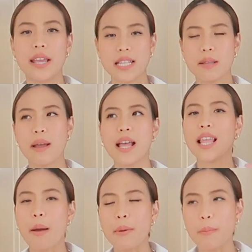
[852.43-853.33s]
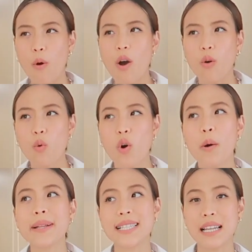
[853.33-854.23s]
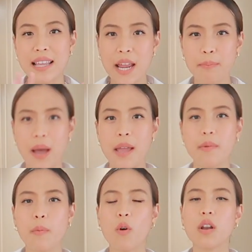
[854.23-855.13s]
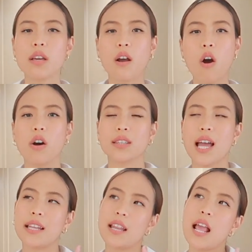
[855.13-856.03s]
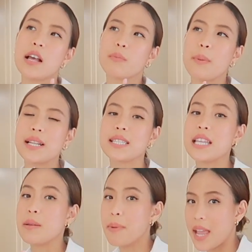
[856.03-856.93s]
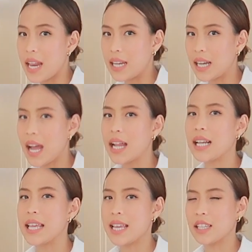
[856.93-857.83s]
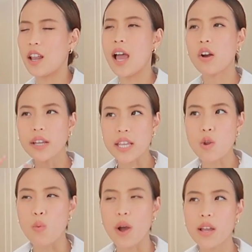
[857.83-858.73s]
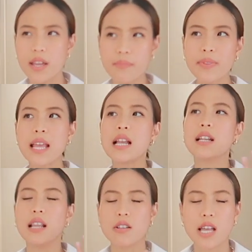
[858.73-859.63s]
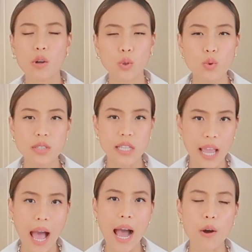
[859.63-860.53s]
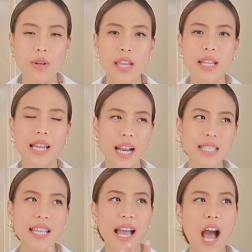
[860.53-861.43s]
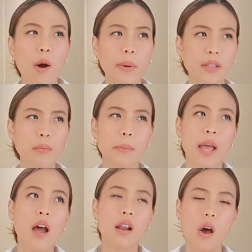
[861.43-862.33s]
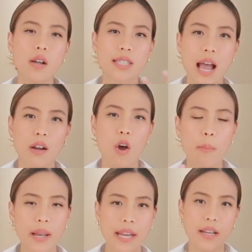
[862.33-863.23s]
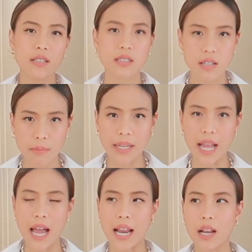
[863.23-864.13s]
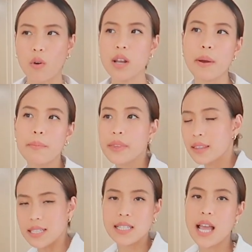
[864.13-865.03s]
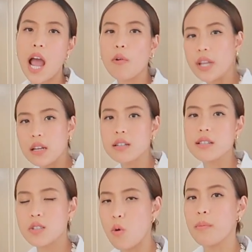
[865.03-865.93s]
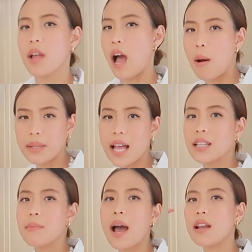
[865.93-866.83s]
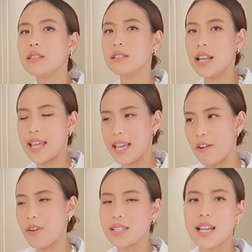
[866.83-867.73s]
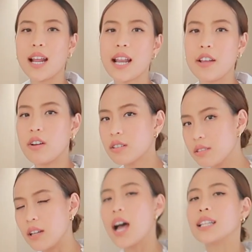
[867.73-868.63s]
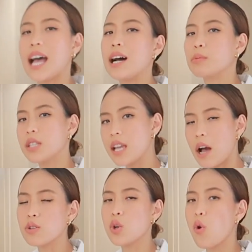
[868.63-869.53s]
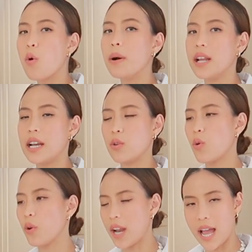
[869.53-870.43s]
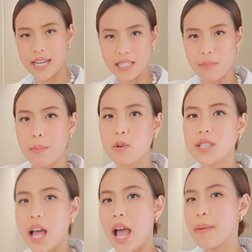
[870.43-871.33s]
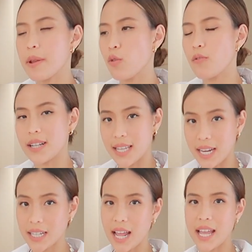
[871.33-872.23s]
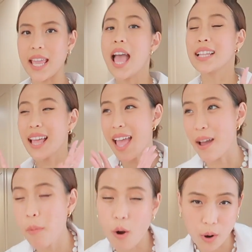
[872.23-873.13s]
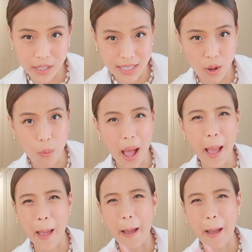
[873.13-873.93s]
ไรอย่างงี้ใช่ไหมแต่ปิโป้กลัวว่ามันจะเลี่ยนไปปิโป้ก็เลยขอตัดเป็นสีเบจละกันอะไรเงี้ย ตอนแรกก็คิดอยู่ว่าเฮ้ย หรือเราจะเอาตู้สีขาวดี แต่ถ้าสีขาวมันต้องแบบรอสั่งรอผลิตซึ่งมันนาน เราก็เลยแบบตัดสินใจเอานี้เลย จบเอามาตั้งที่บ้านเลยอะไรเงี้ย ฟังก์ชันข้างในก็คือตามที่เขาโชว์มาเลยนะทุกคน อ่าเดี๋ยวปีโป้จะให้ไปดูฟังก์ชันข้างใน แต่บอกก่อนนะจ๊ะว่า